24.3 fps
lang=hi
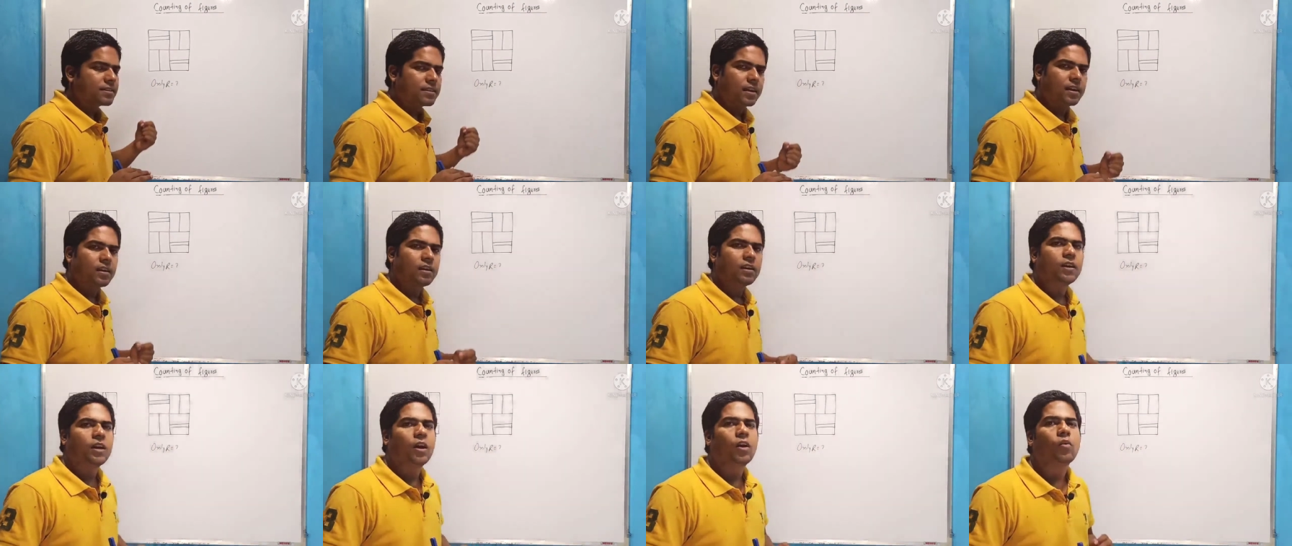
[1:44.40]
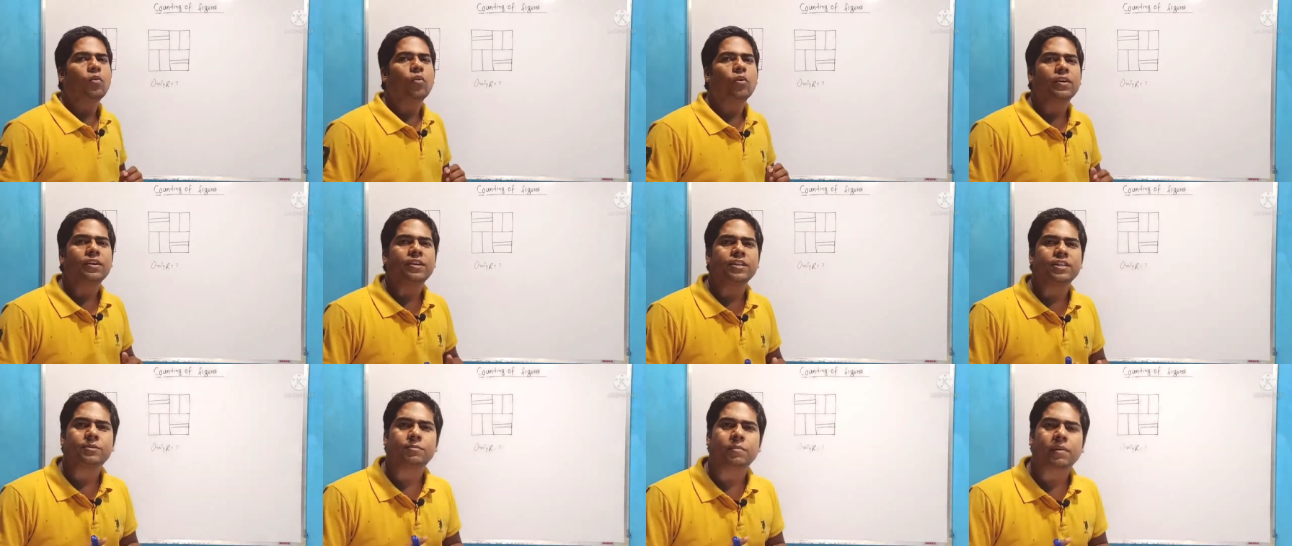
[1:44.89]
संख्या को
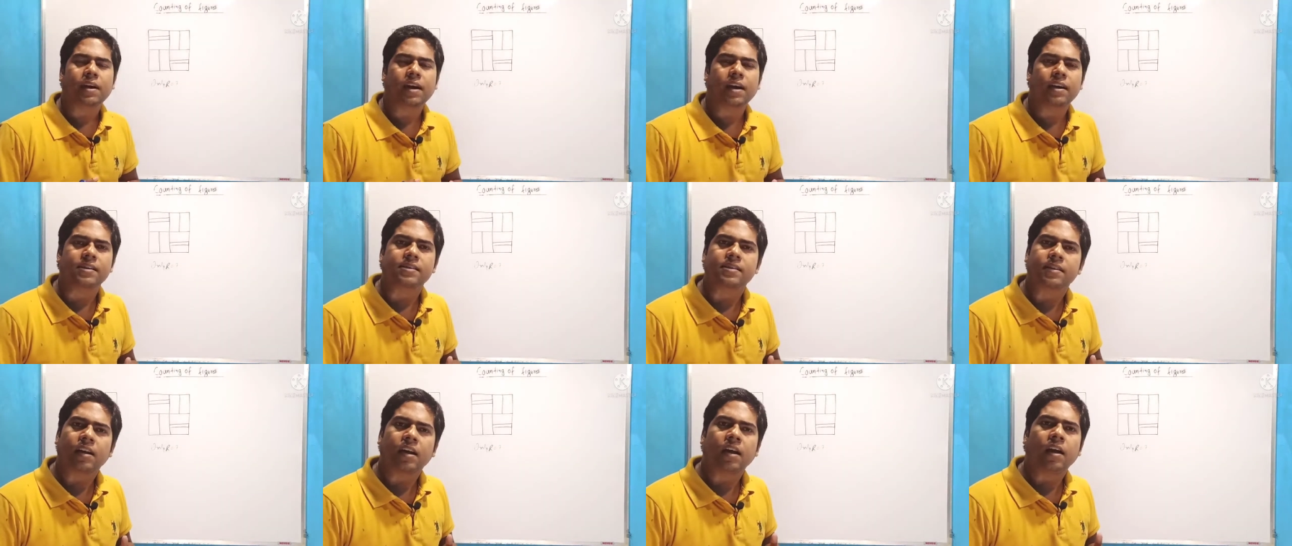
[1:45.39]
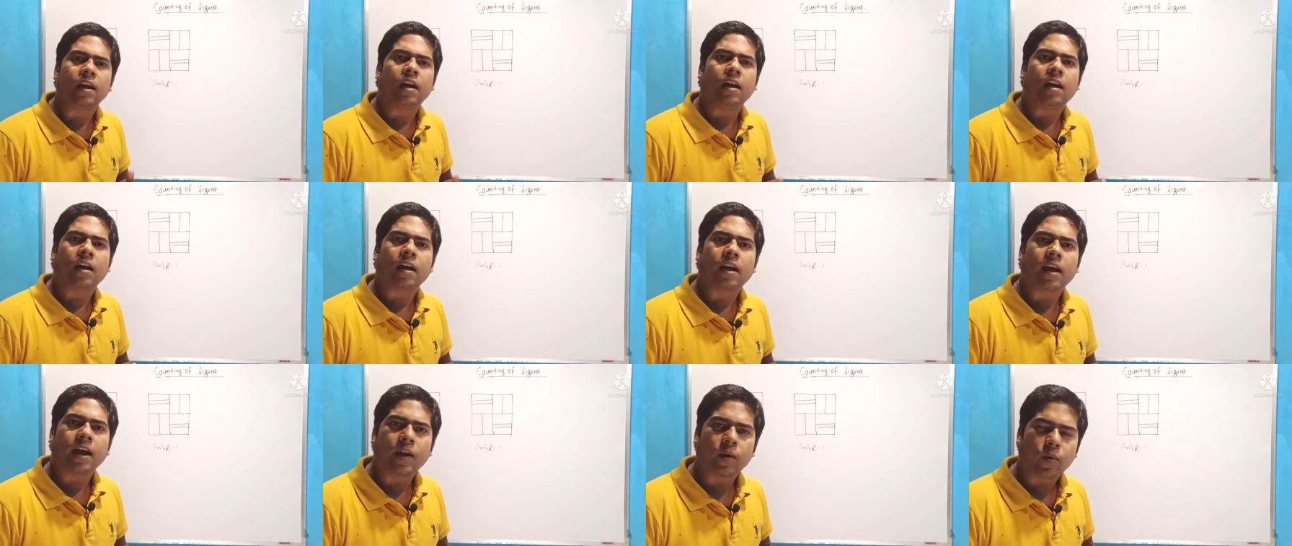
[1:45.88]
किस प्रकार से
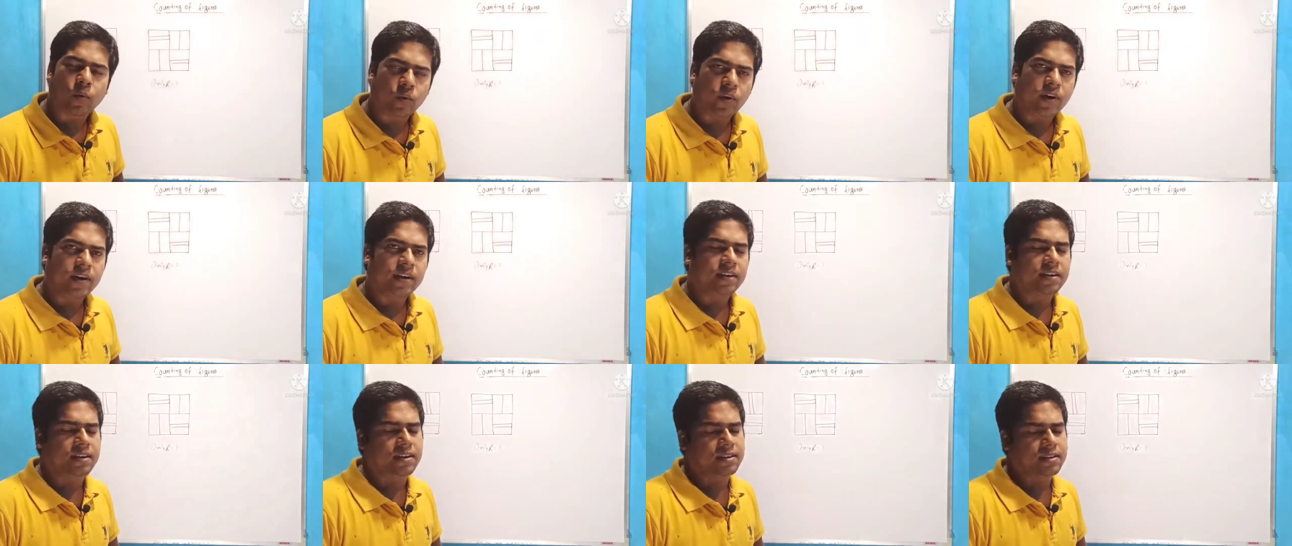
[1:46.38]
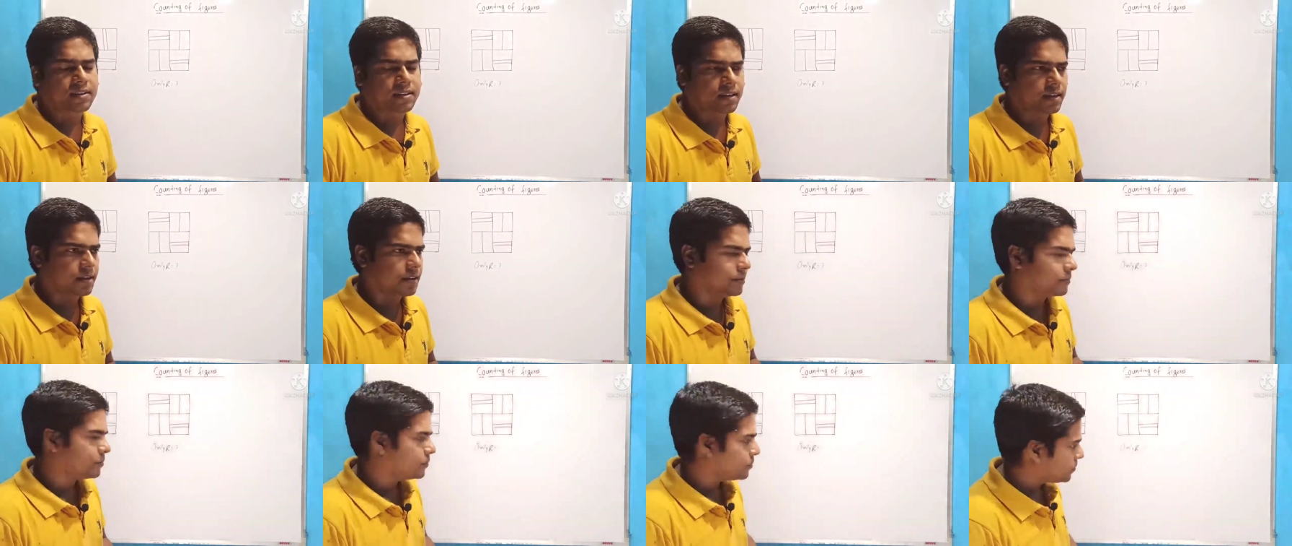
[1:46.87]
कैलकुलेट करते
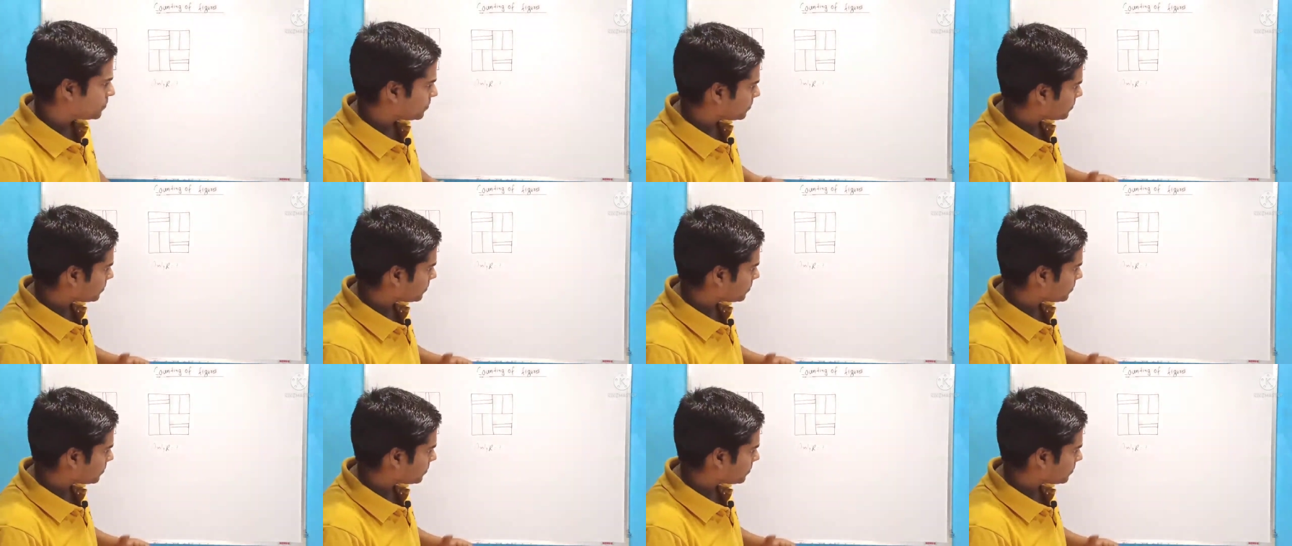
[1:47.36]
हैं